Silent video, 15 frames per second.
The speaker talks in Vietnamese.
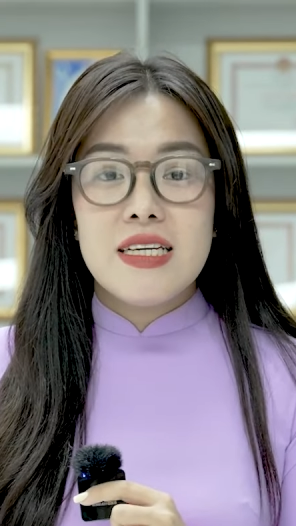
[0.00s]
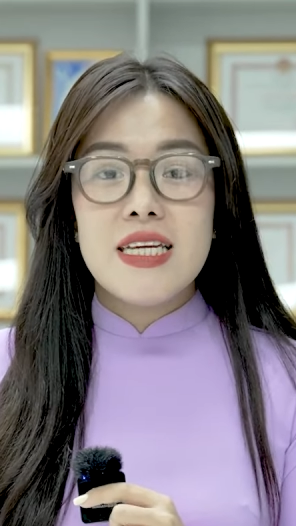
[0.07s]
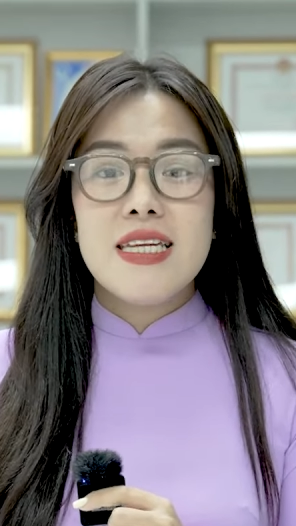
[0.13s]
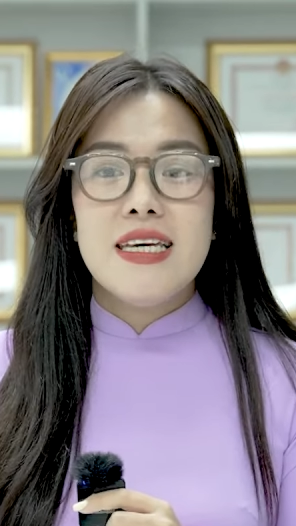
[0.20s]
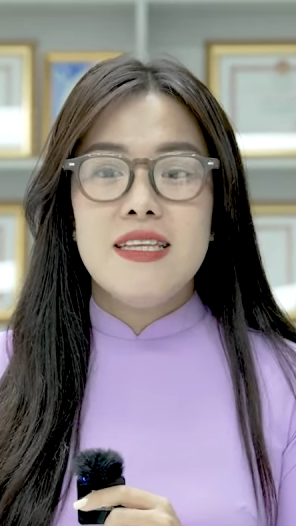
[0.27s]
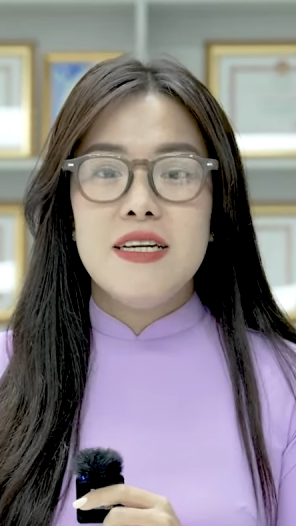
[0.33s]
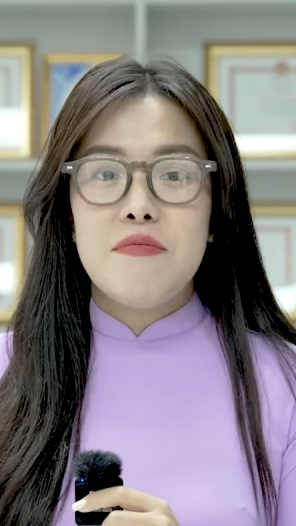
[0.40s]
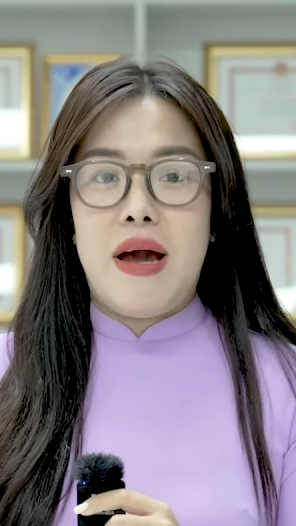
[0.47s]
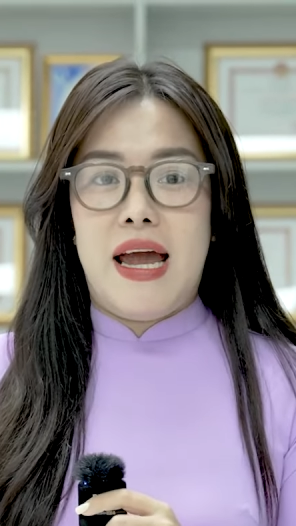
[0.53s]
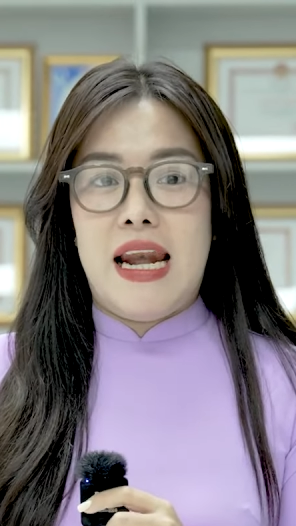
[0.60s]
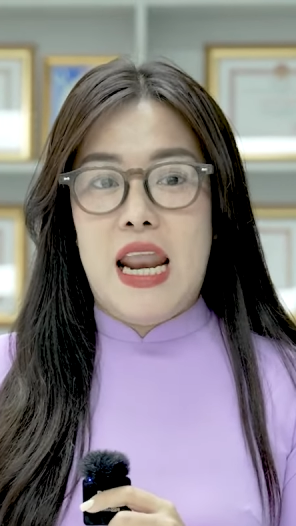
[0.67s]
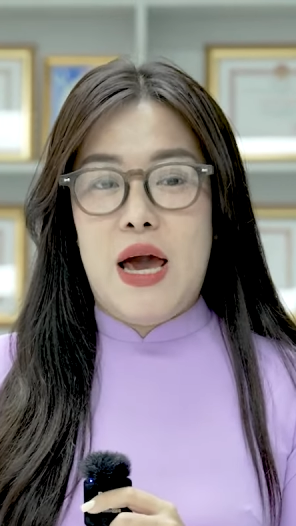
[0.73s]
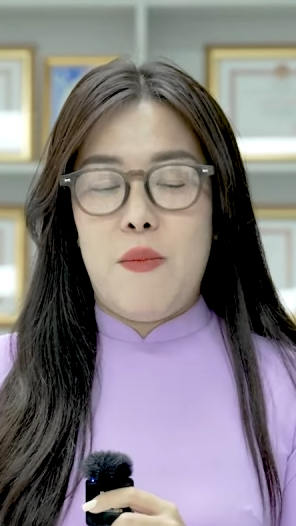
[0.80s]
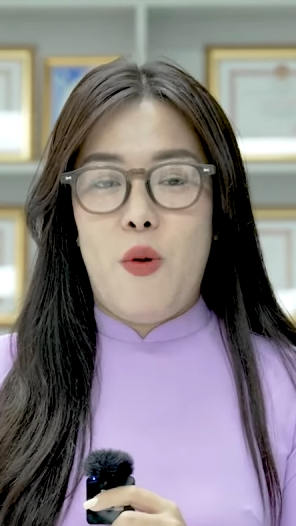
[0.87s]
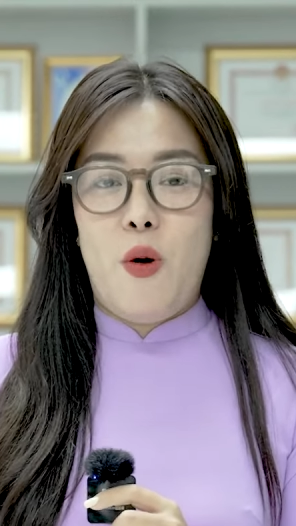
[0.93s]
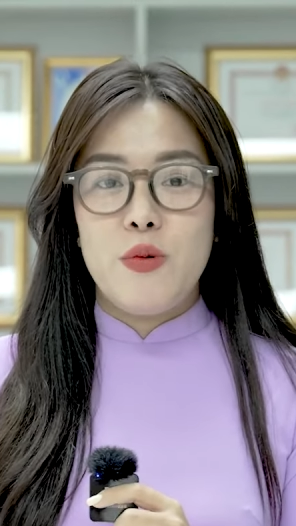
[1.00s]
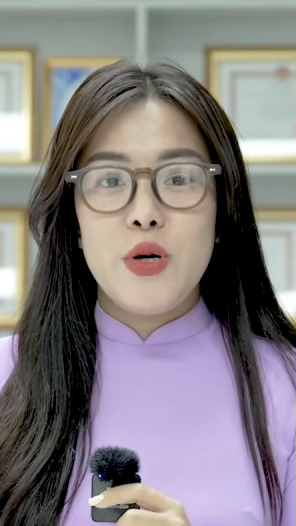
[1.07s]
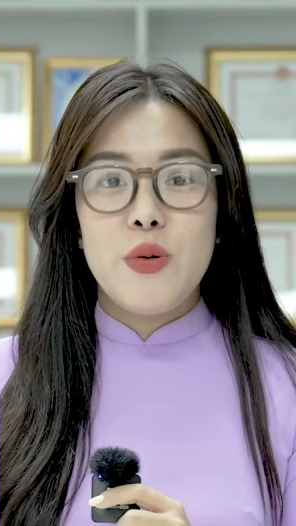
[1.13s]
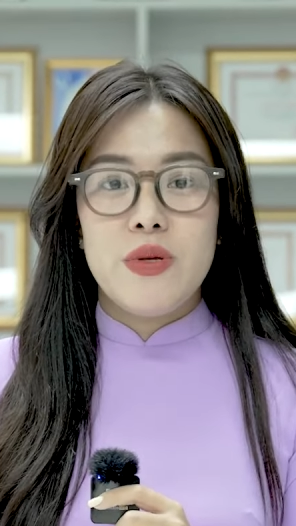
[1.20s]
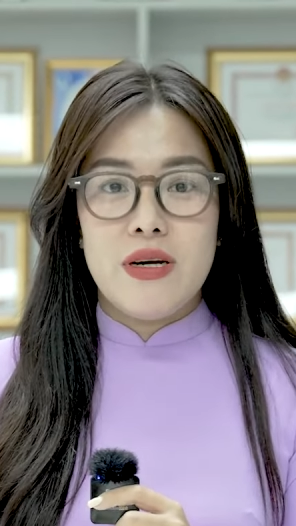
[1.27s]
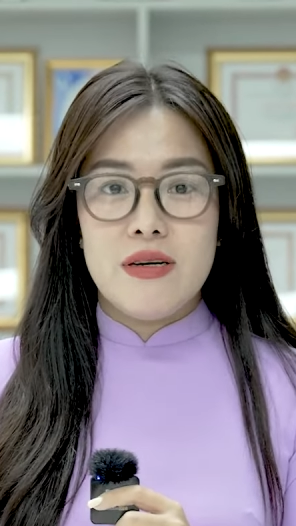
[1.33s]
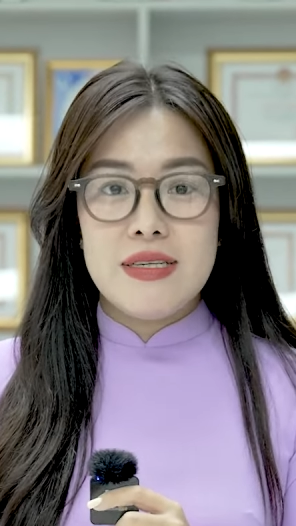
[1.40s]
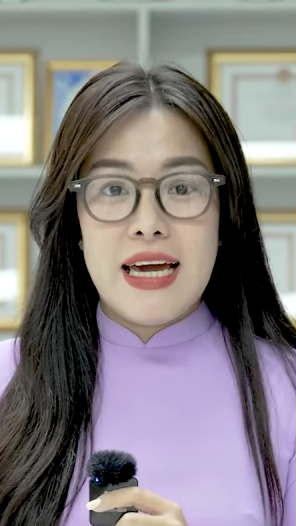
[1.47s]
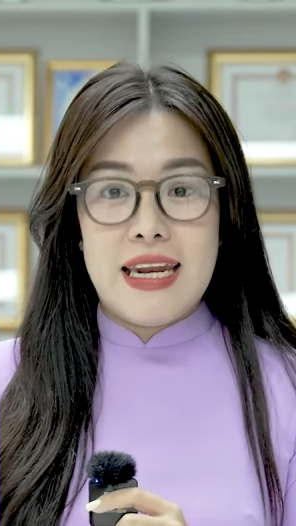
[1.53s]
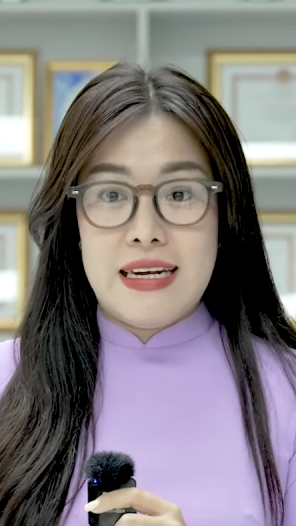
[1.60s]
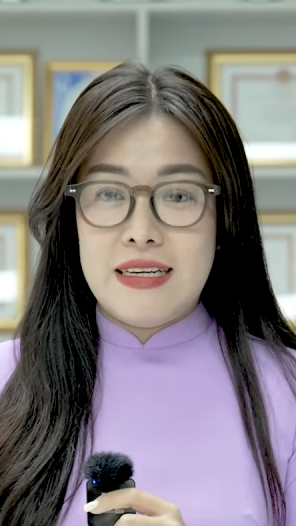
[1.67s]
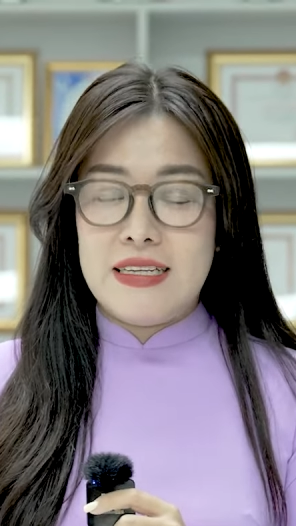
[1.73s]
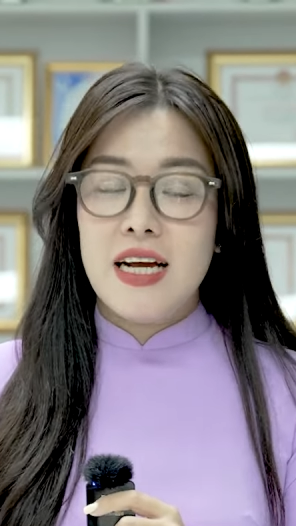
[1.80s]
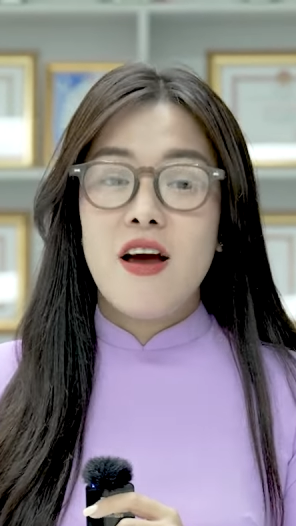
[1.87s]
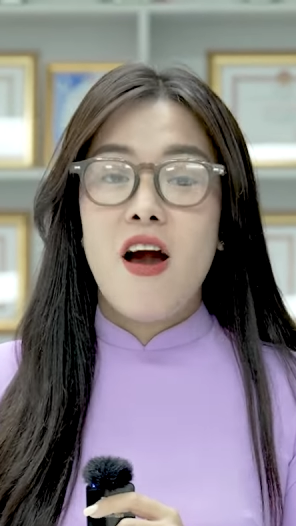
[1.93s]
Kinh doanh thương mại là một trong những
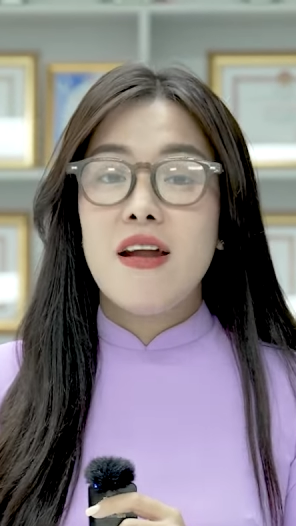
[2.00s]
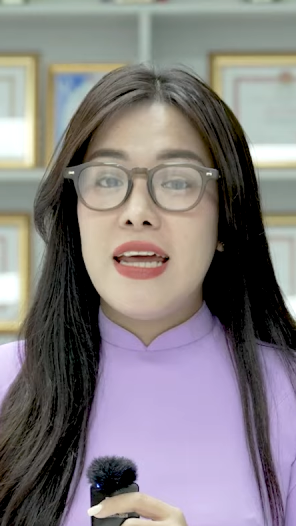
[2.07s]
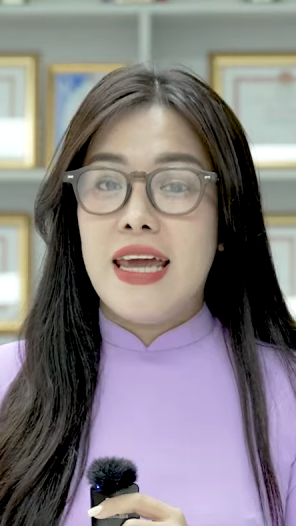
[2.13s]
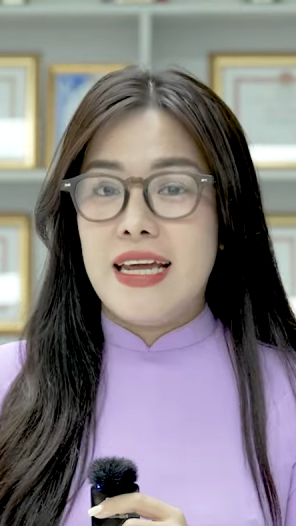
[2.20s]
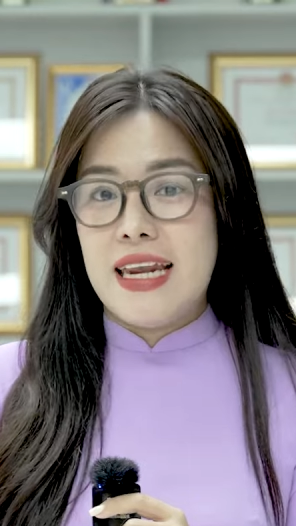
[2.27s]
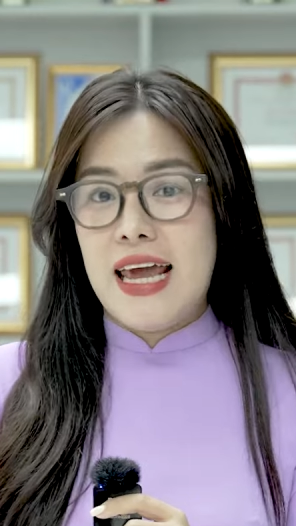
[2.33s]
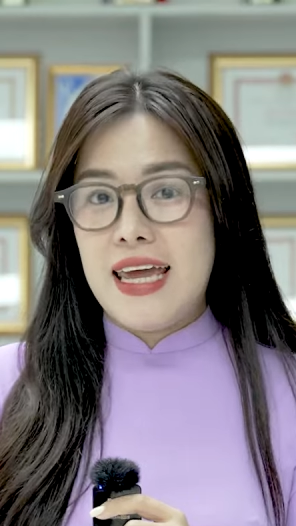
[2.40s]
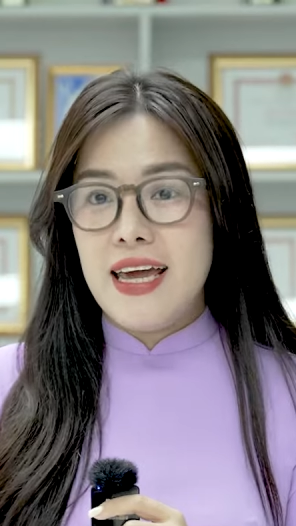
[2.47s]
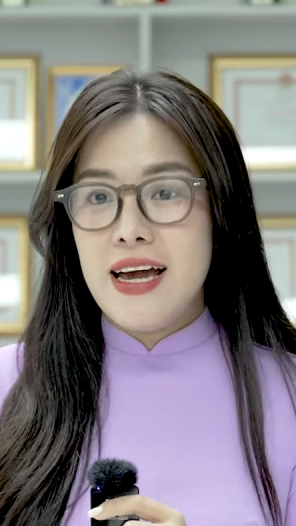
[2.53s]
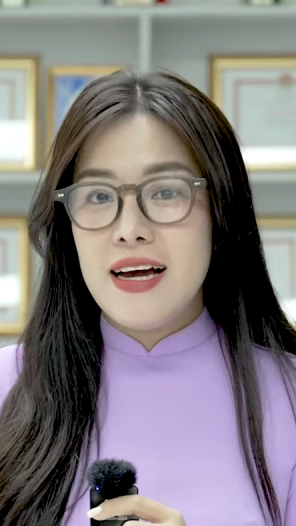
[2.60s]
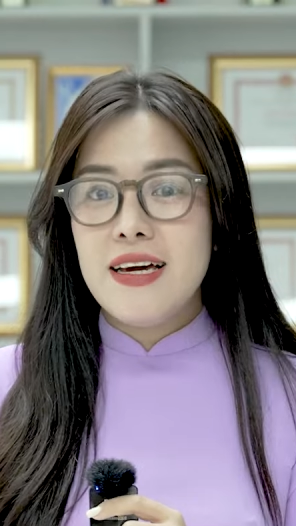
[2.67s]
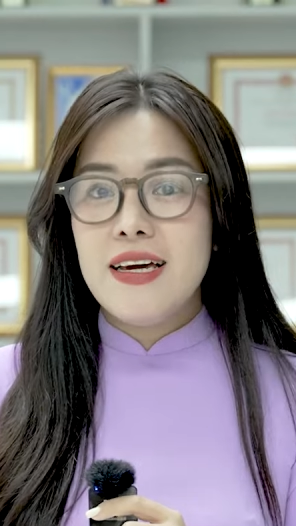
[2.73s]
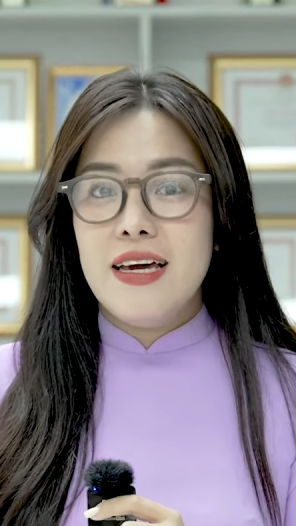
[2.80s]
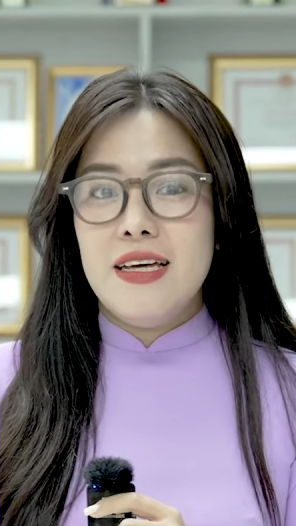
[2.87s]
ngành rất hot hiện nay ha.